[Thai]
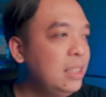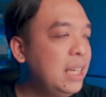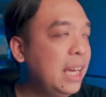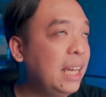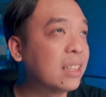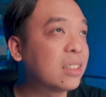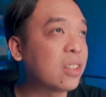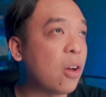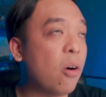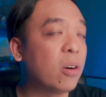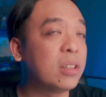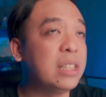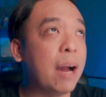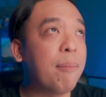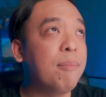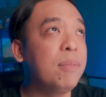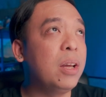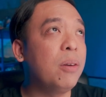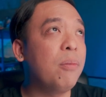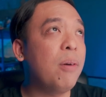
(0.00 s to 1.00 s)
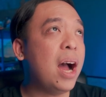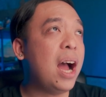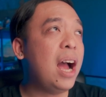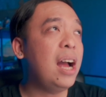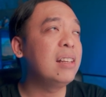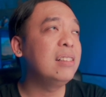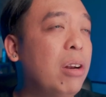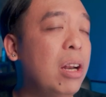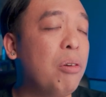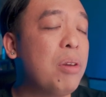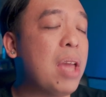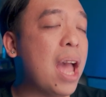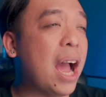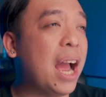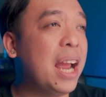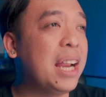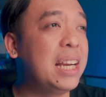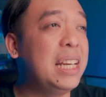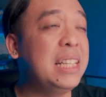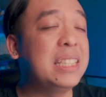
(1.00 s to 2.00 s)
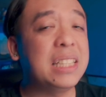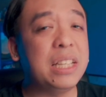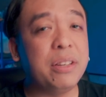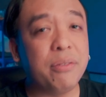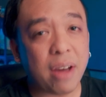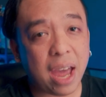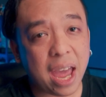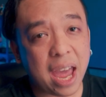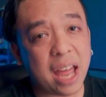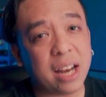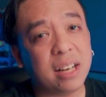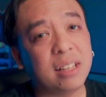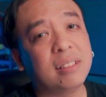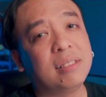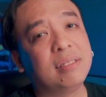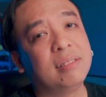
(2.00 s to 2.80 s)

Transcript: ยิ่งตอบย้ำเลยว่าเราอยากให้คริสอีแวน